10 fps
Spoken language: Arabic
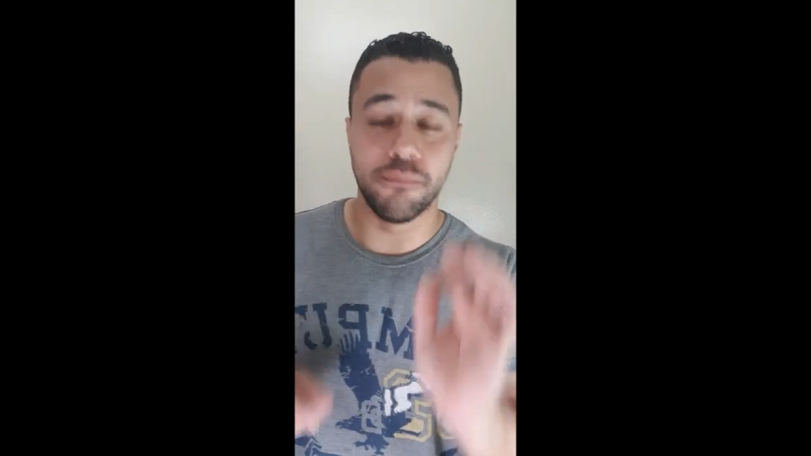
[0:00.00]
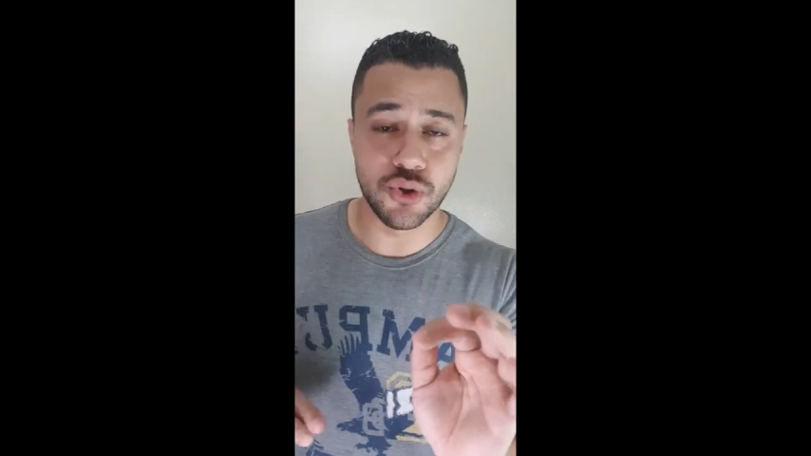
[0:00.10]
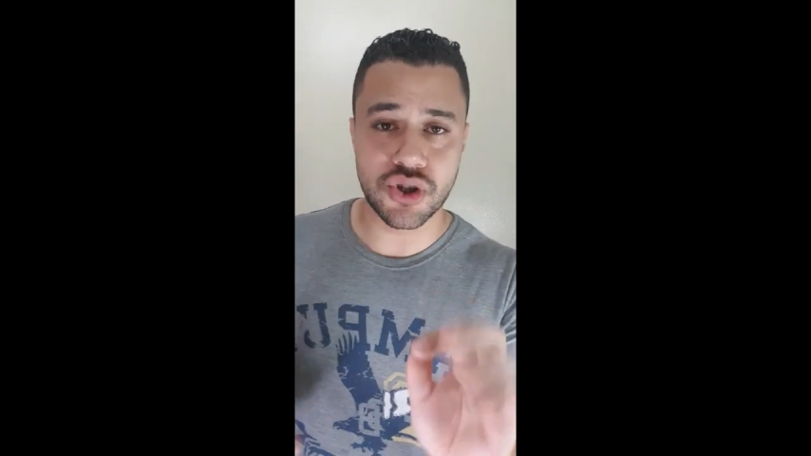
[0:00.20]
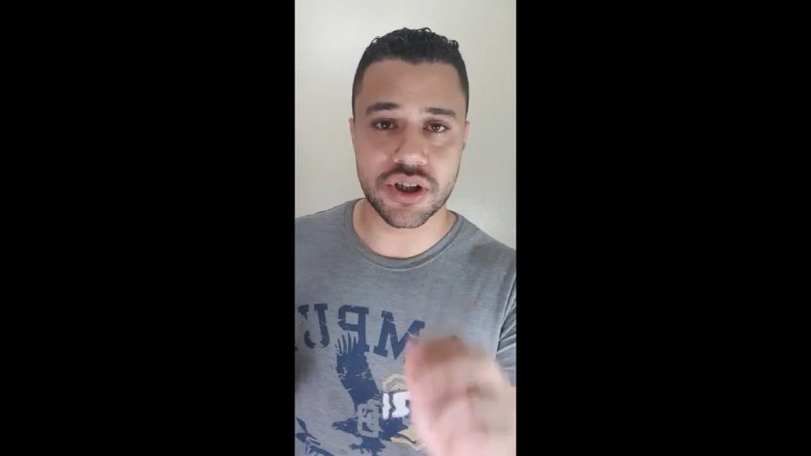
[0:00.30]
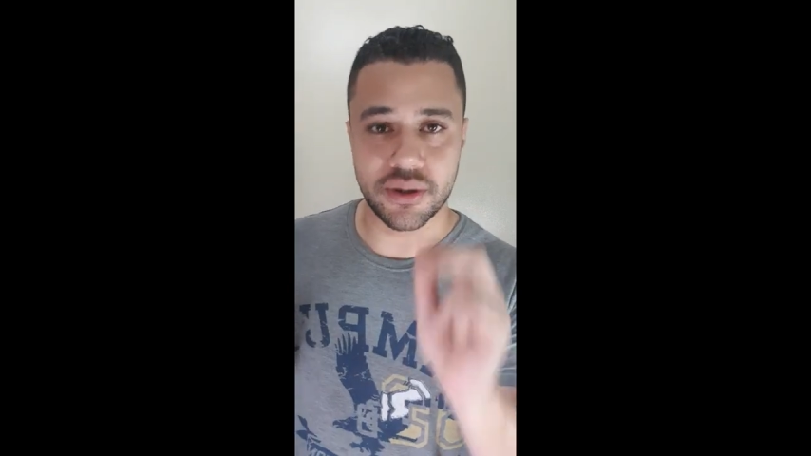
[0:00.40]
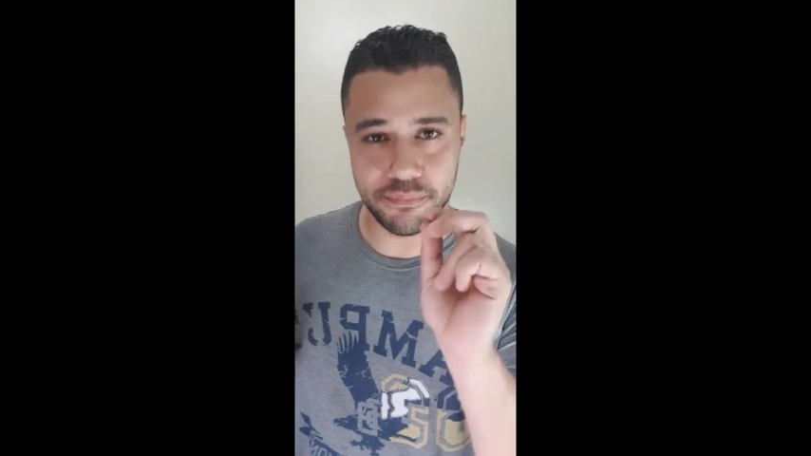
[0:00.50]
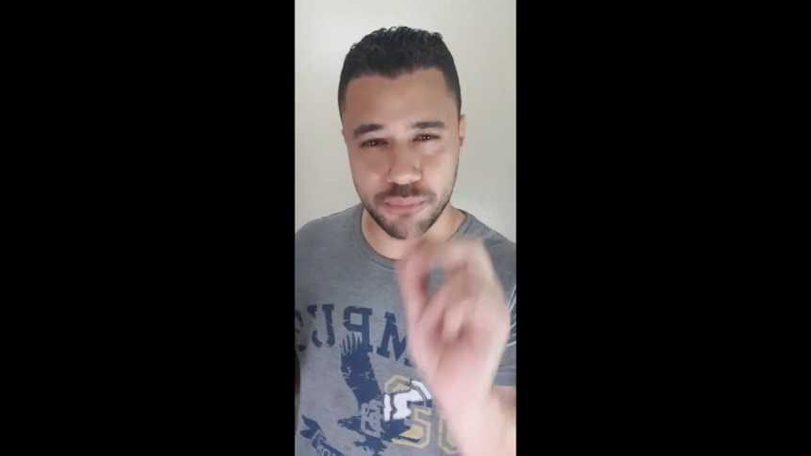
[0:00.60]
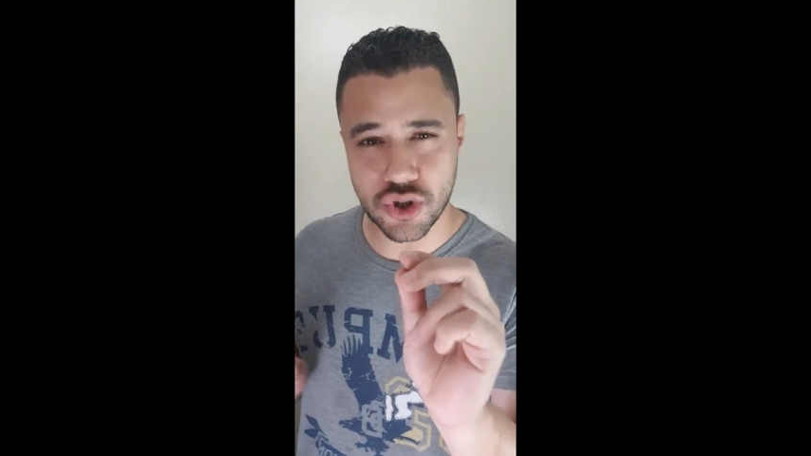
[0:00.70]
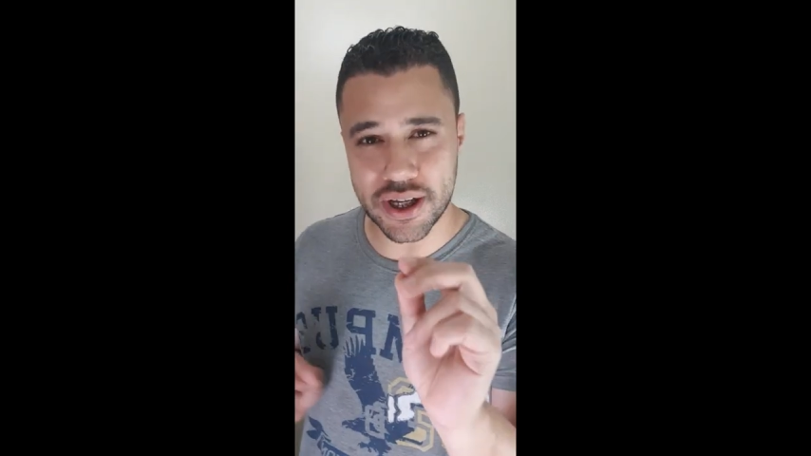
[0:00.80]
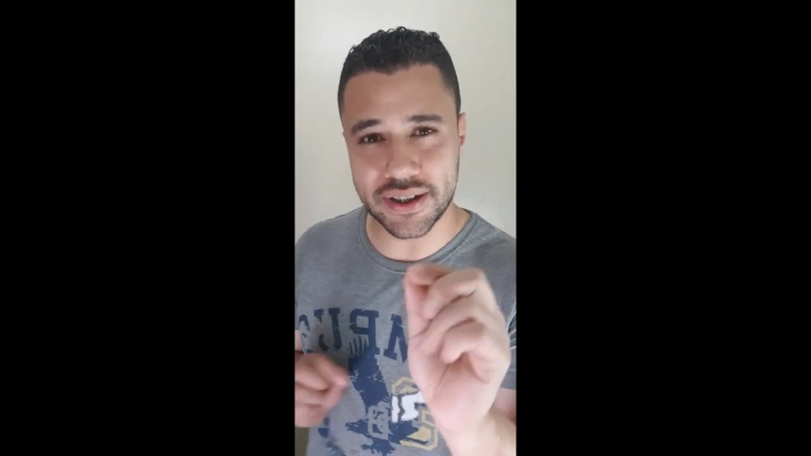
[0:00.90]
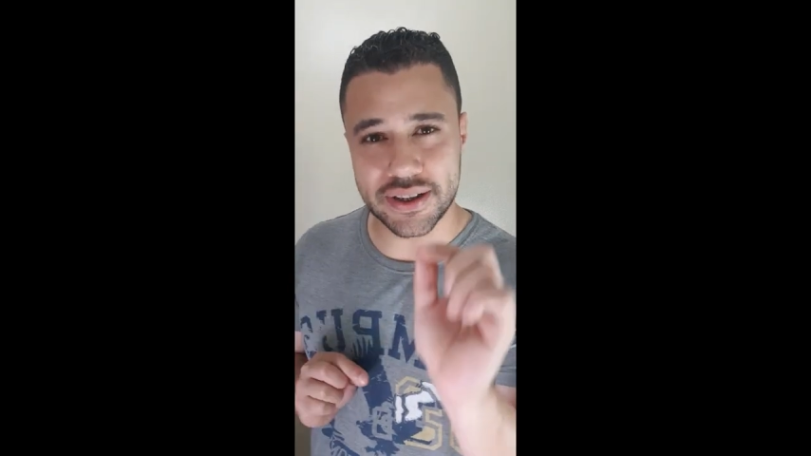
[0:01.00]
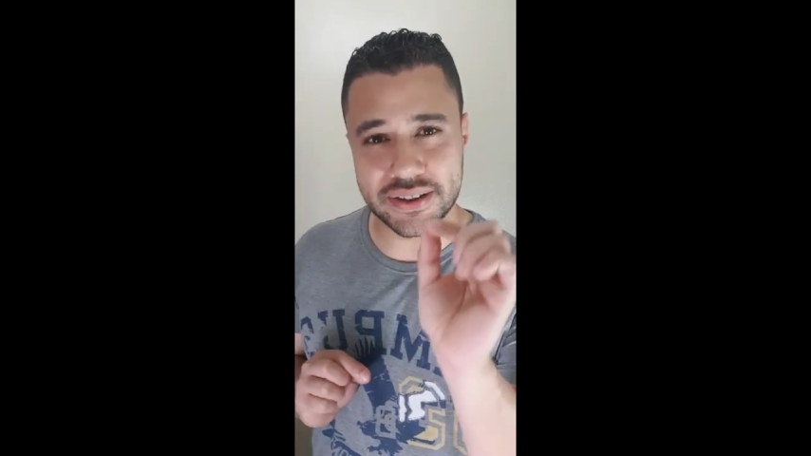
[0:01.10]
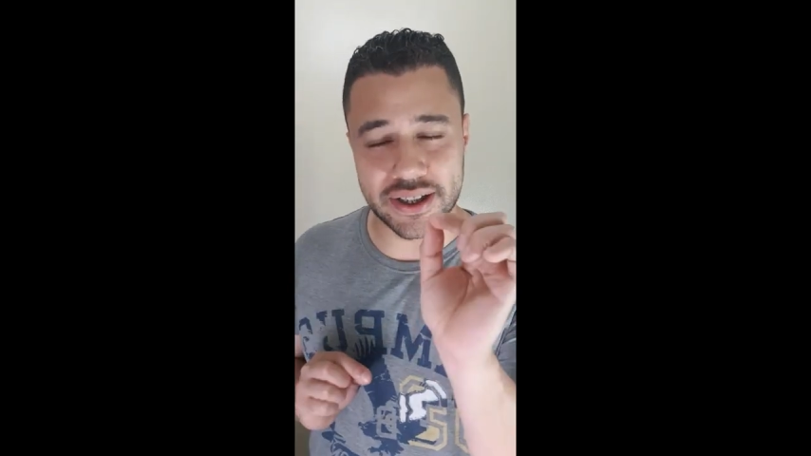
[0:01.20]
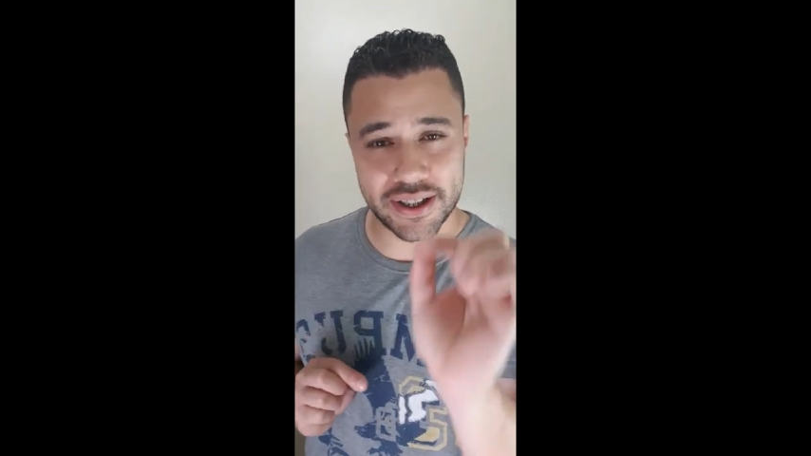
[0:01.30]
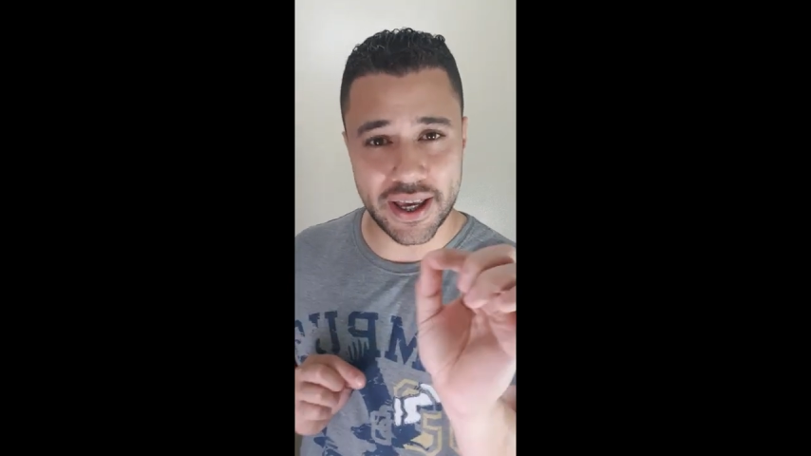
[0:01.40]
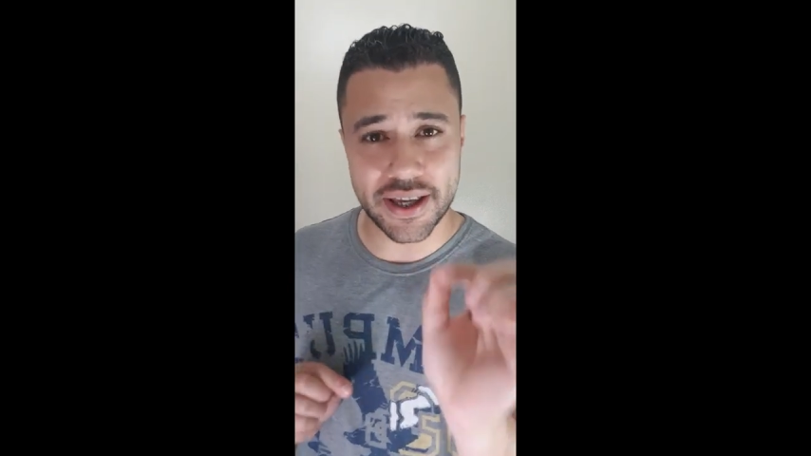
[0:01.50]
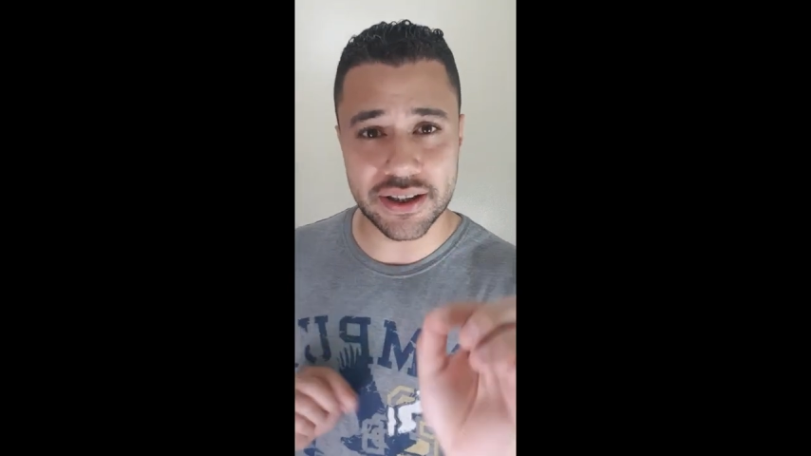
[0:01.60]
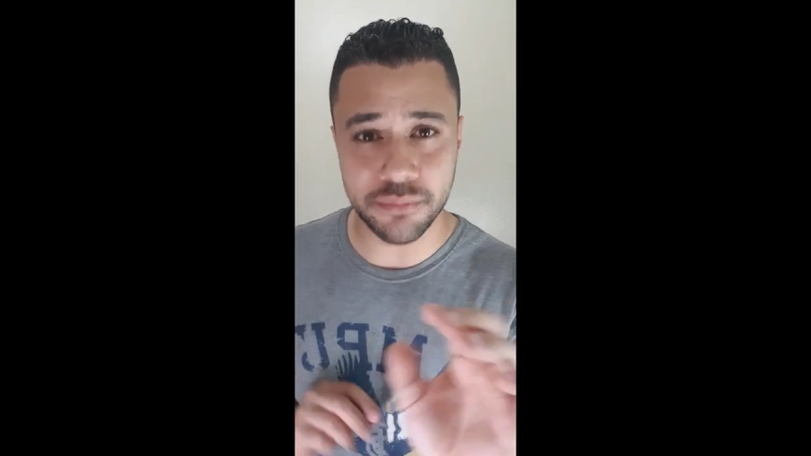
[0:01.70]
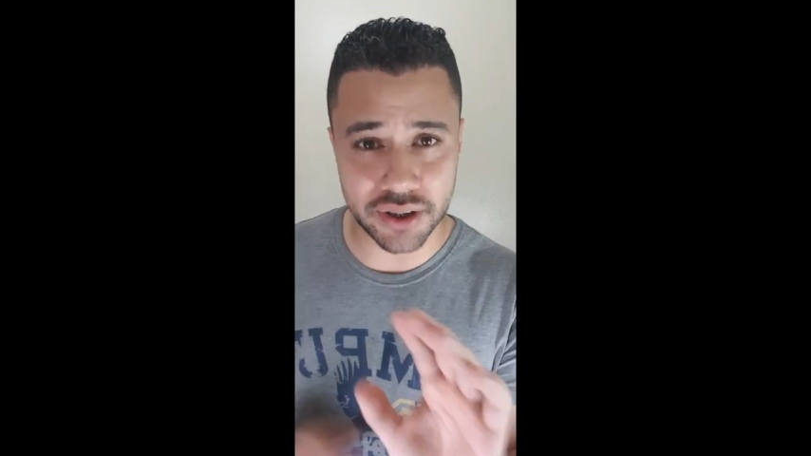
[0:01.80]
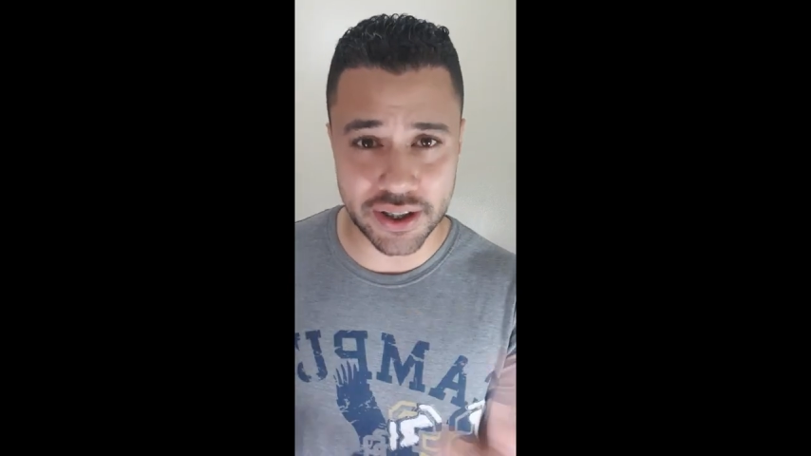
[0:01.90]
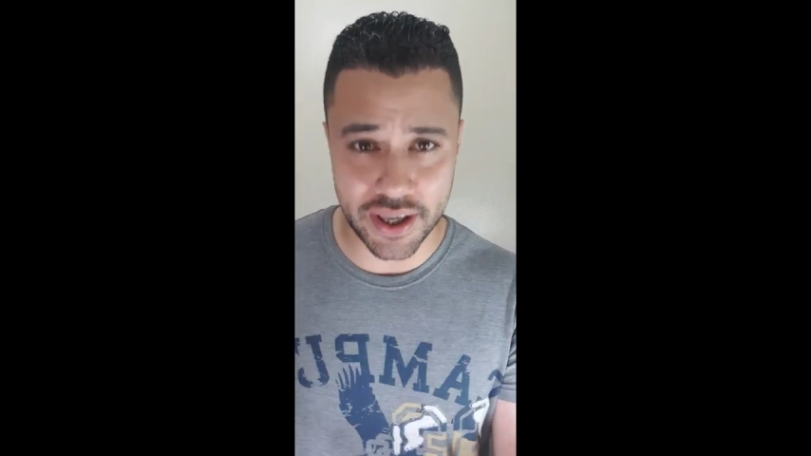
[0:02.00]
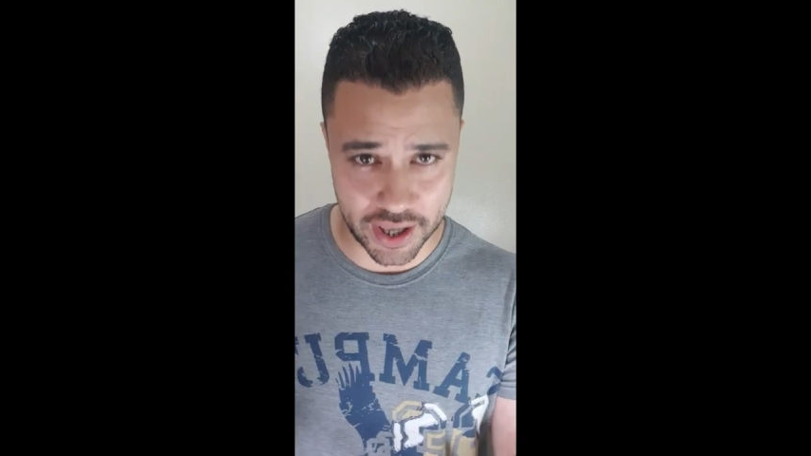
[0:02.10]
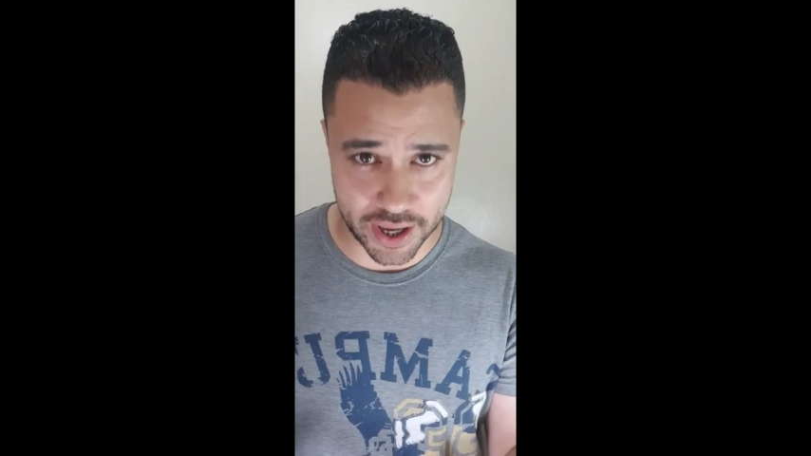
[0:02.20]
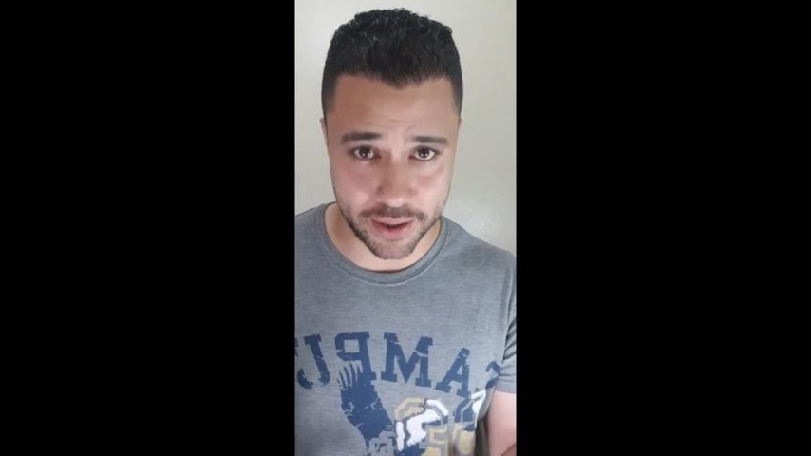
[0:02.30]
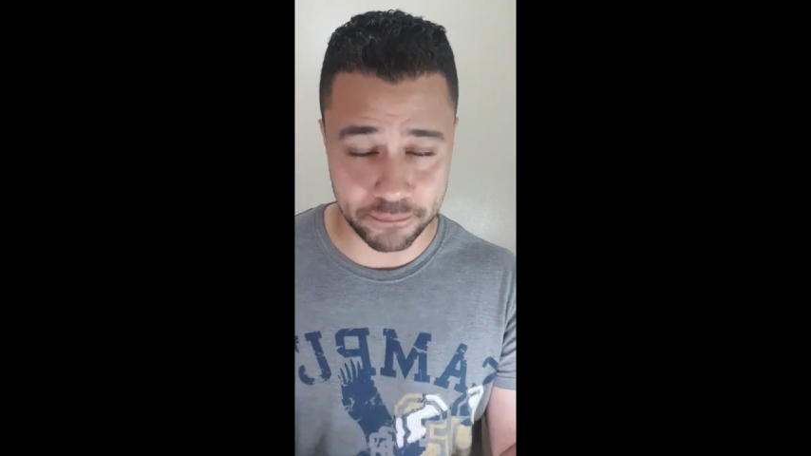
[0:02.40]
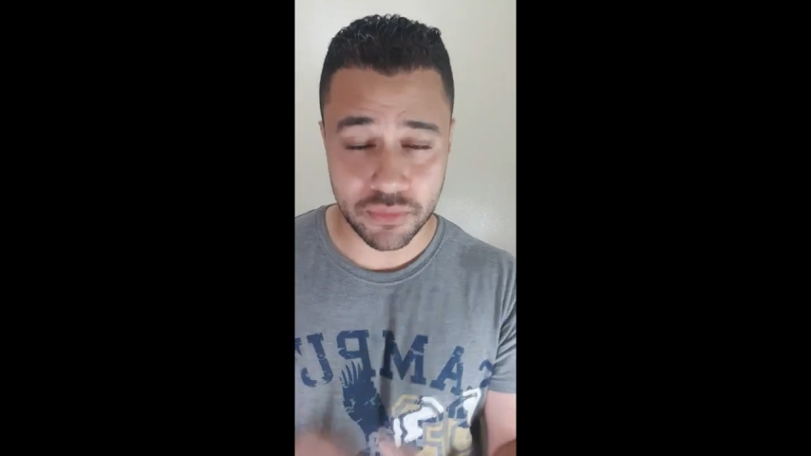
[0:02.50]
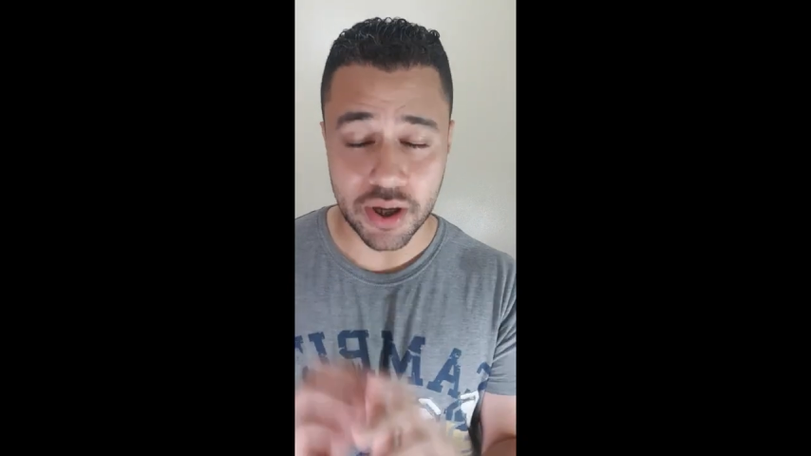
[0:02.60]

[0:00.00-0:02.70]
بص بص على التركايه دي من غير اي حاجه